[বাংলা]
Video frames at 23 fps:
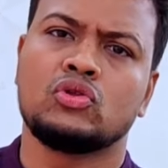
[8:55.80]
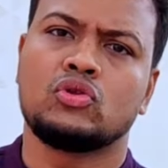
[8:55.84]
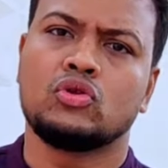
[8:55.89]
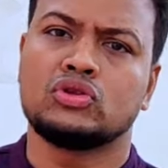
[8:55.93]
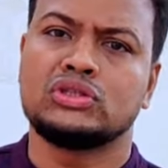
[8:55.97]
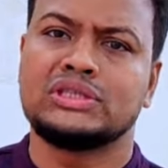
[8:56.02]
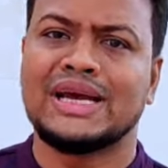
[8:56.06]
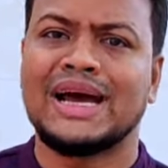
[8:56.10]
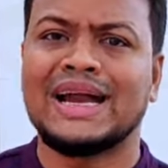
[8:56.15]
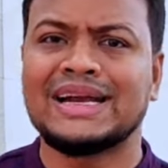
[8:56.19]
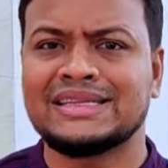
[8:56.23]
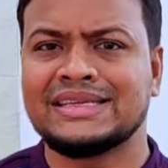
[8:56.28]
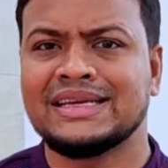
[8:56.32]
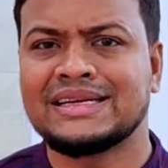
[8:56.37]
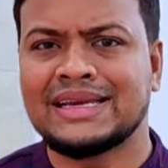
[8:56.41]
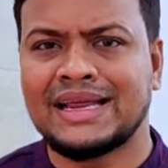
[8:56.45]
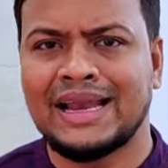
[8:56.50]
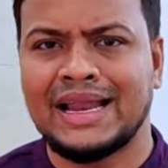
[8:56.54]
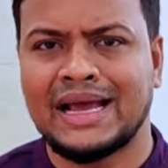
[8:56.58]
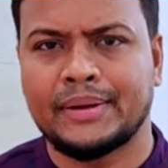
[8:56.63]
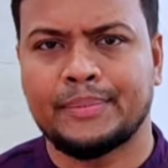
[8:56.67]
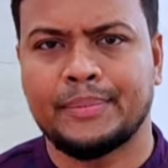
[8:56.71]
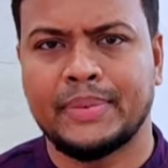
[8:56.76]
তো যার
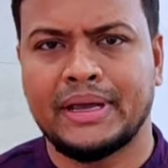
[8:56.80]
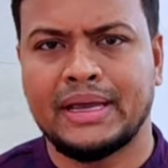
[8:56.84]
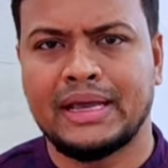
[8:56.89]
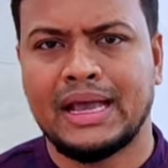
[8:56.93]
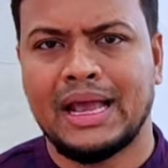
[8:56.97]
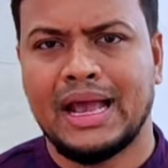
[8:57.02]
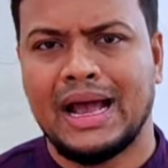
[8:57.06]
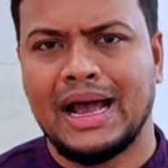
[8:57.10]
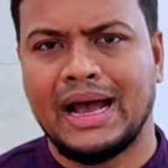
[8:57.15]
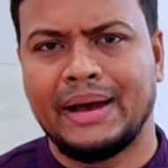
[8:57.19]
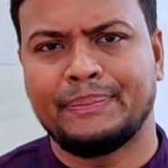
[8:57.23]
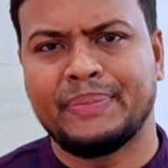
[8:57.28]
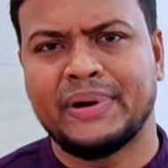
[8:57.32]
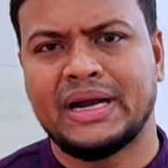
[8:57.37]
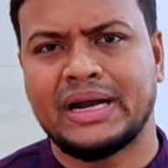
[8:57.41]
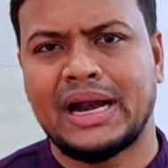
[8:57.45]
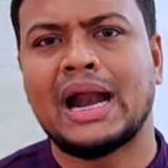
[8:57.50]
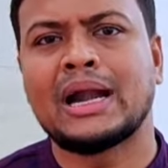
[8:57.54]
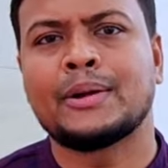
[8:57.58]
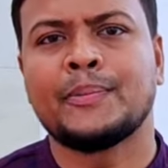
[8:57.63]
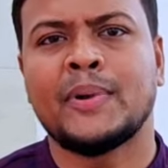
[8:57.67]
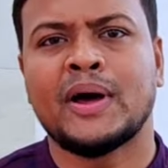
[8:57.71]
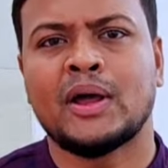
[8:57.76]
যেটা লাগবে আপনার
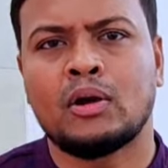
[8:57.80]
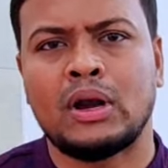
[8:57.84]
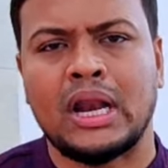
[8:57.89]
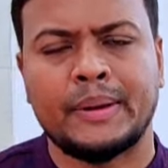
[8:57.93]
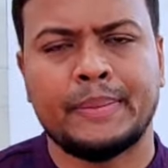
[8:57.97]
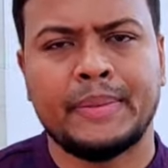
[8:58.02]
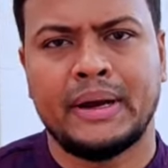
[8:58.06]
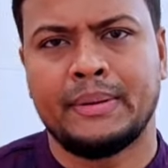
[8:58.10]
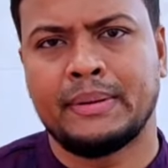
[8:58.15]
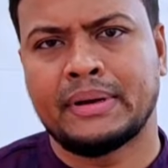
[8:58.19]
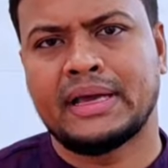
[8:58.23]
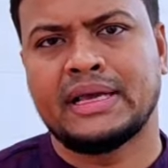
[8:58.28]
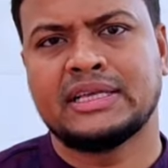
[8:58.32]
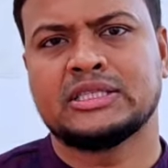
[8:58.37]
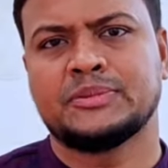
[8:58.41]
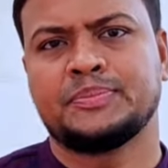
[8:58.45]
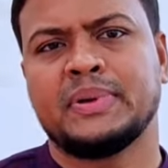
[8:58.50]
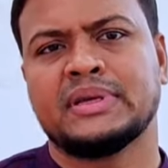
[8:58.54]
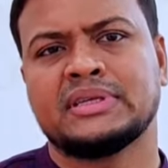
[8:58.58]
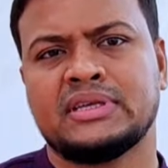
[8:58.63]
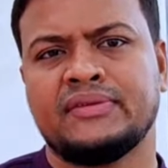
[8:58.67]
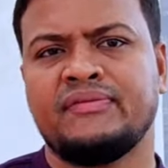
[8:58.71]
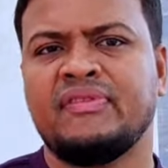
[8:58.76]
আট বারো লাগবে আমাকে
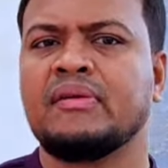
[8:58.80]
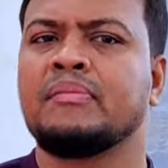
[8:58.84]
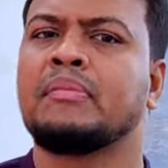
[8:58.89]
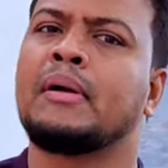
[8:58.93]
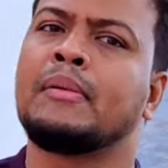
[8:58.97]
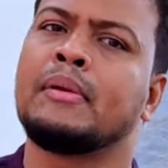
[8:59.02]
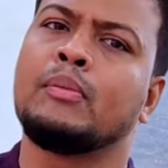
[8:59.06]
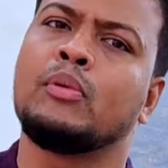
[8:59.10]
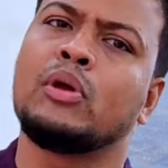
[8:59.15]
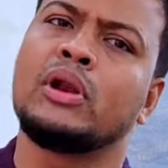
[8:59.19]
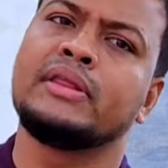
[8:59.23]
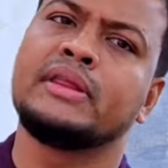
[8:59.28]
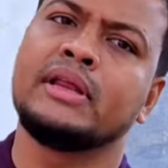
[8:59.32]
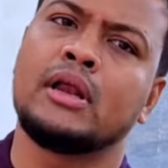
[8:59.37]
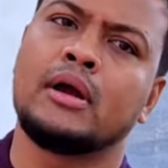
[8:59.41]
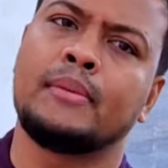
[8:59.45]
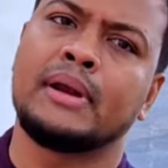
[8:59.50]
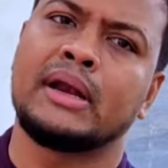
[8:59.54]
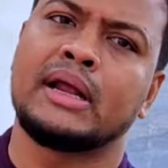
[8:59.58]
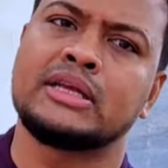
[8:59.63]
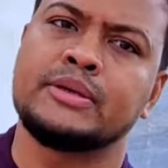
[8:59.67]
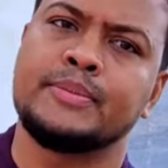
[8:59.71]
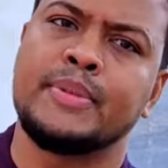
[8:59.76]
স্পেসিফিকভাবে বলে দিলে
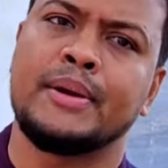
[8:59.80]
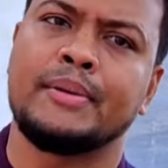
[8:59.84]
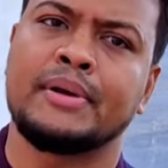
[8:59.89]
হবে রাজীব